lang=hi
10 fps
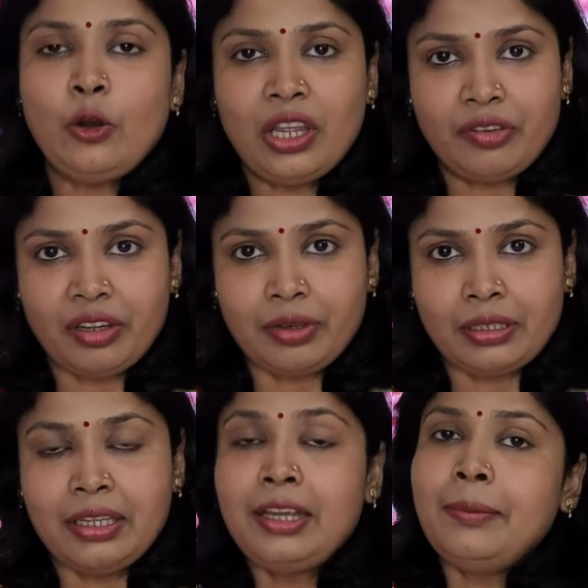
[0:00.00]
हेलो एवरीवन
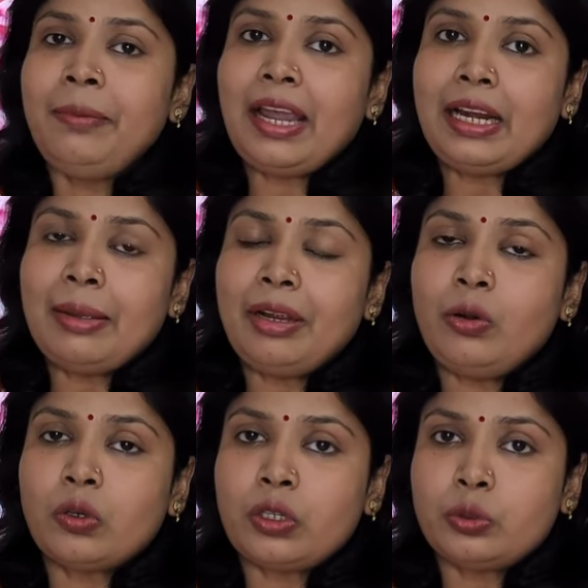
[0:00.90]
मेरा नाम है
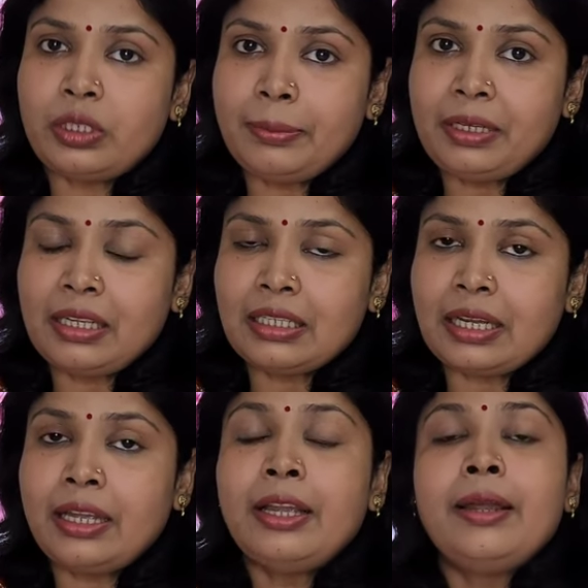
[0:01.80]
डॉक्टर सोनी
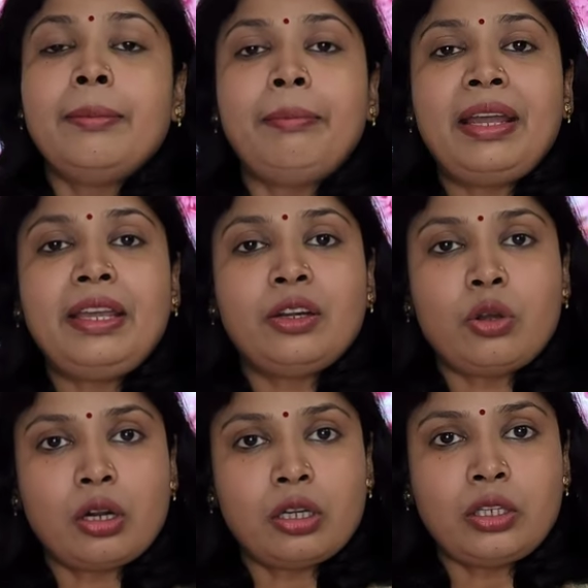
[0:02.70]
प्रियंका मैं एक
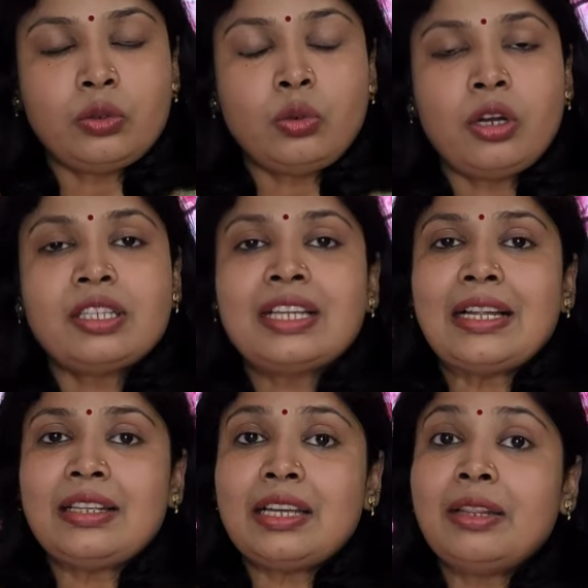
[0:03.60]
डॉक्टर हूँ और
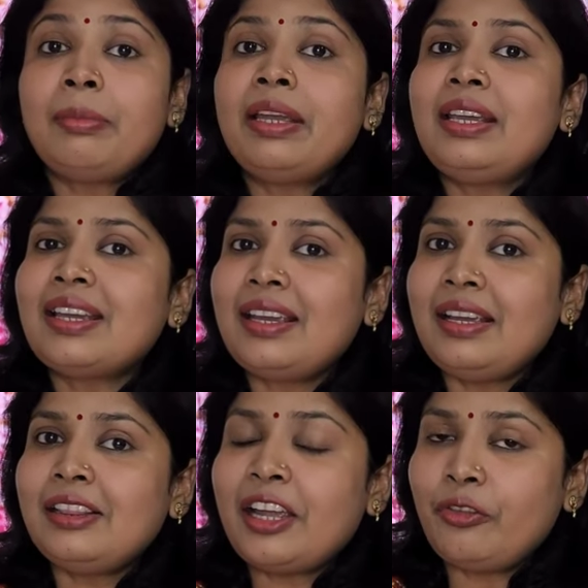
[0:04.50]
साथ ही साथ मैं एक
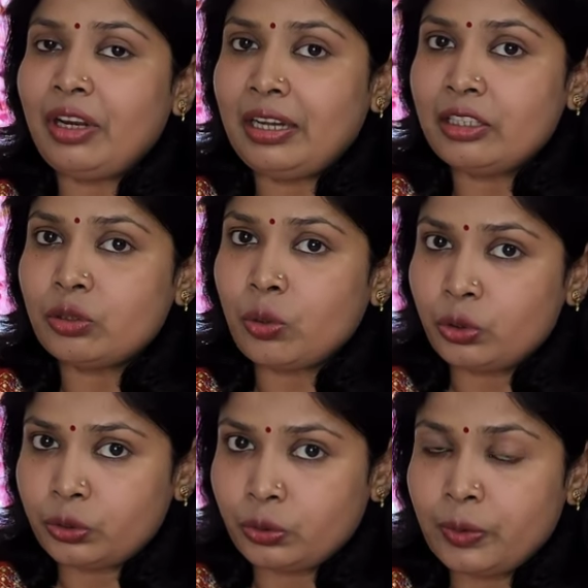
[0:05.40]
हेल्थ एंड वेलनेस
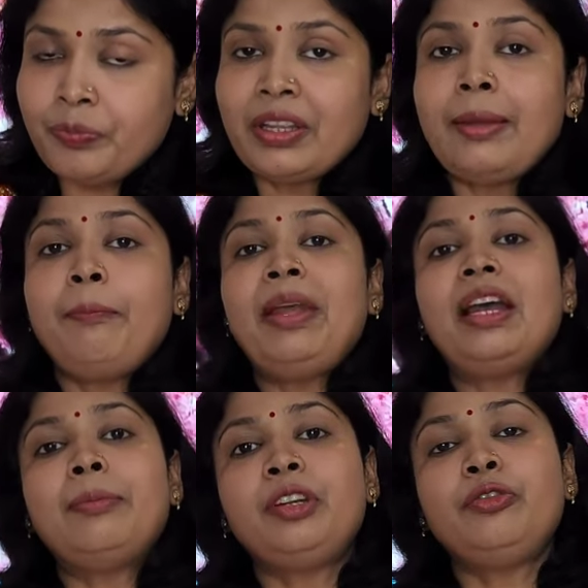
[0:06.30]
कोच हूँ मैं
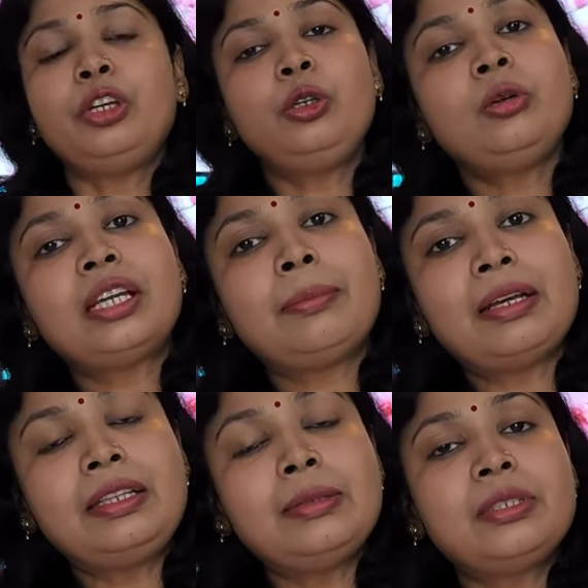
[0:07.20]
अपनी वीडियो के
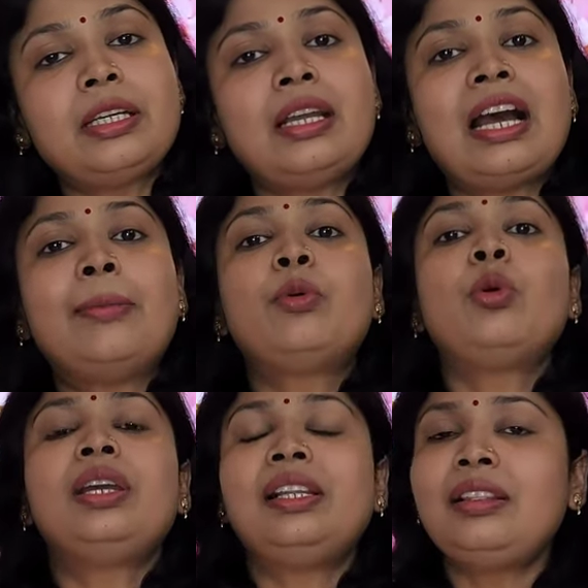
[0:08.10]
माध्यम से
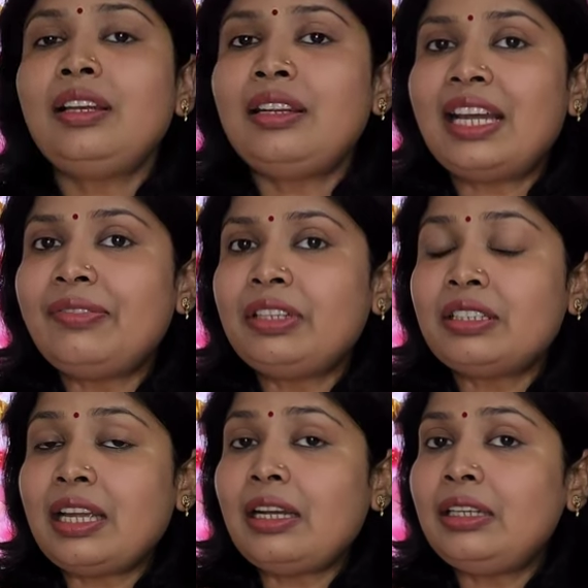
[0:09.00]
आपको हेल्दी लाइफ
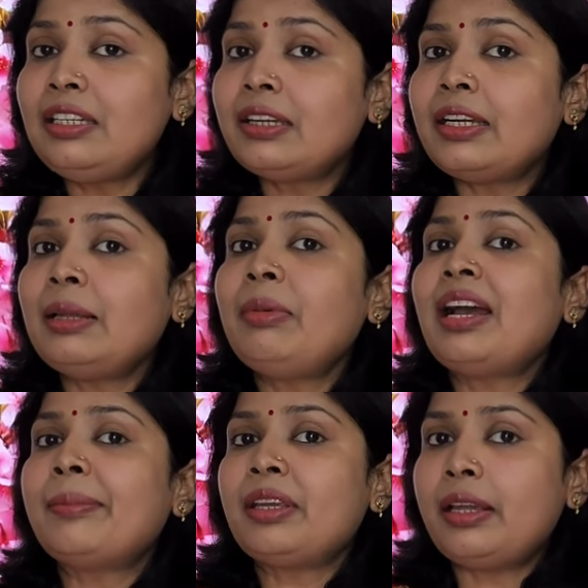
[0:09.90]
स्टाइल लीड करने में
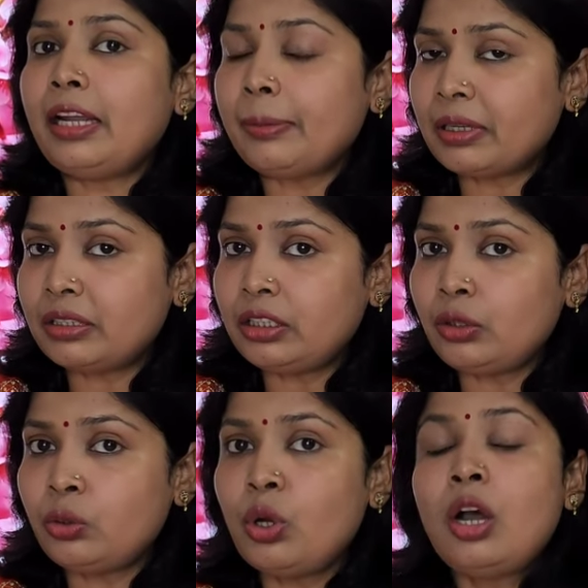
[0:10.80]
आपकी हेल्प करती
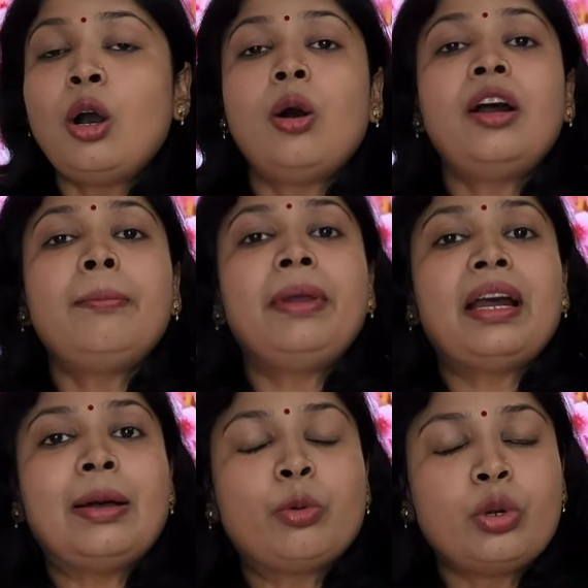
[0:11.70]
हूँ और मैं
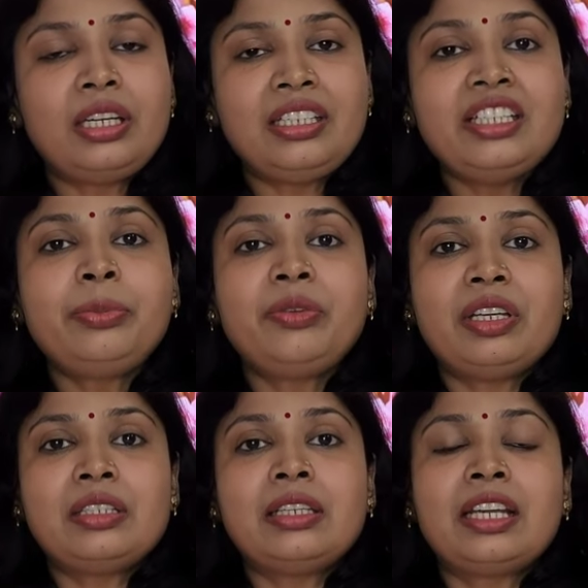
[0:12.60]
आपको डिजीज
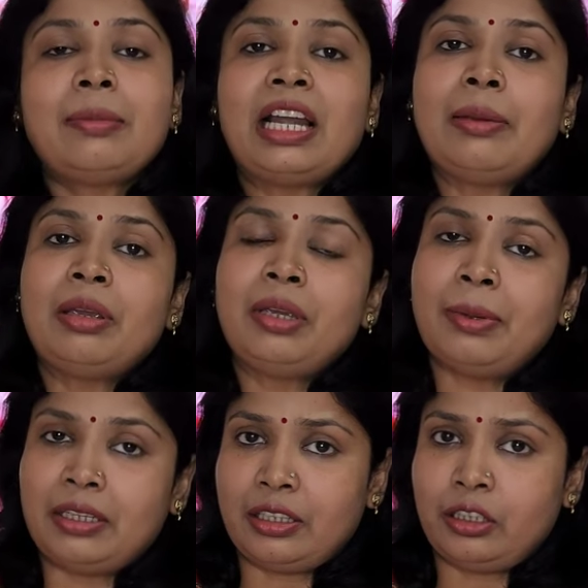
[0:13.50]
प्रिवेंशन के बारे में भी
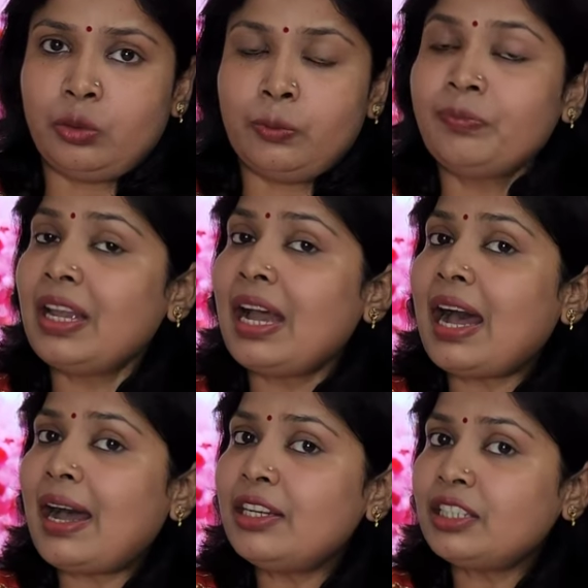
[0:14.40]
बताती हूँ
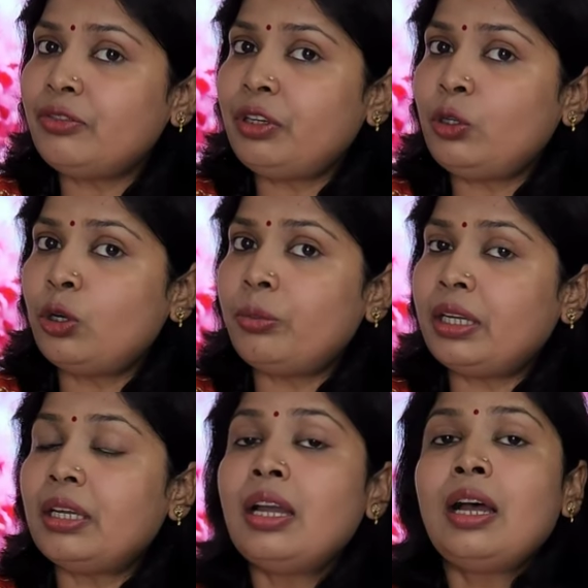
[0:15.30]
आज की वीडियो
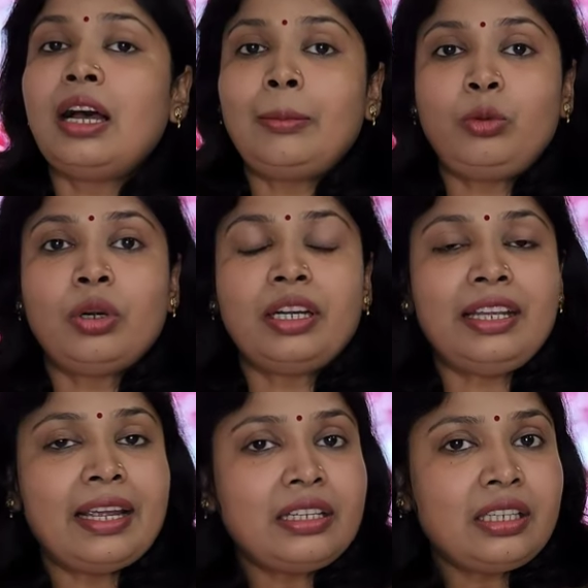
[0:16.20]
में हम लोग
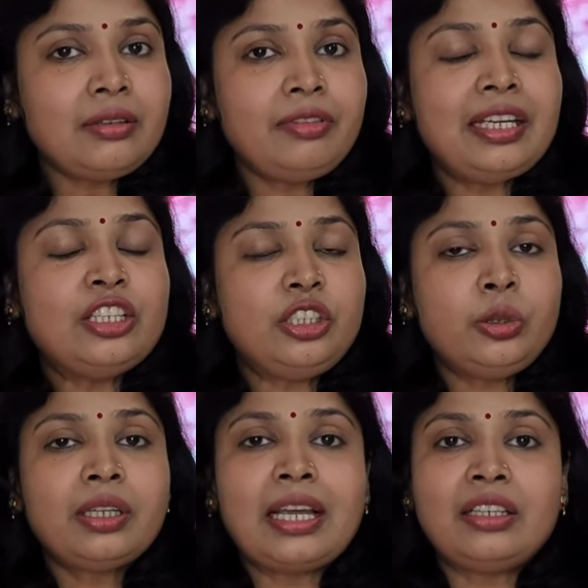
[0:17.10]
निगेटिव या
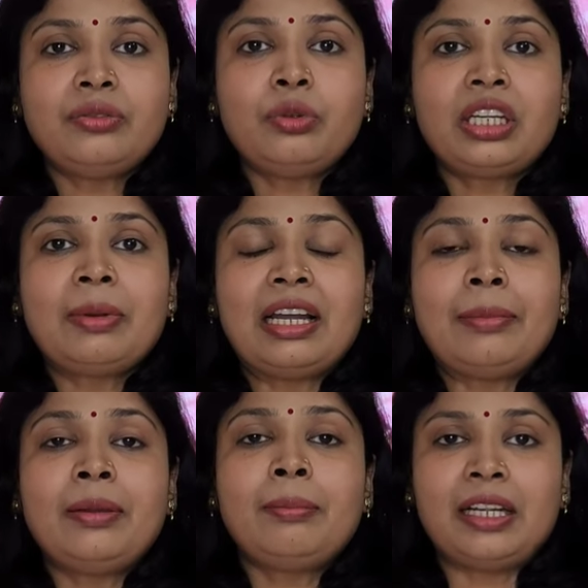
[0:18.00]
जीरो कैलोरी फूड के बारे
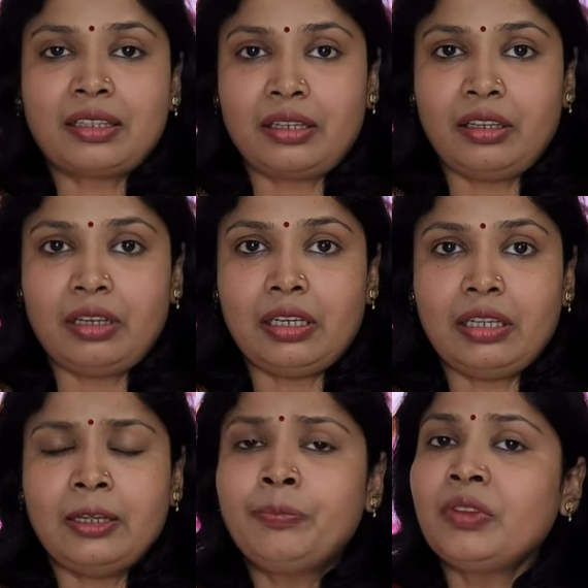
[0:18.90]
में बात करने वाले
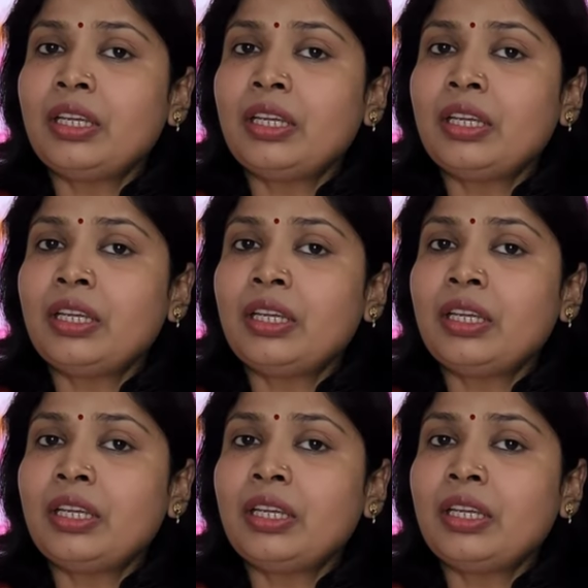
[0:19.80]
हैं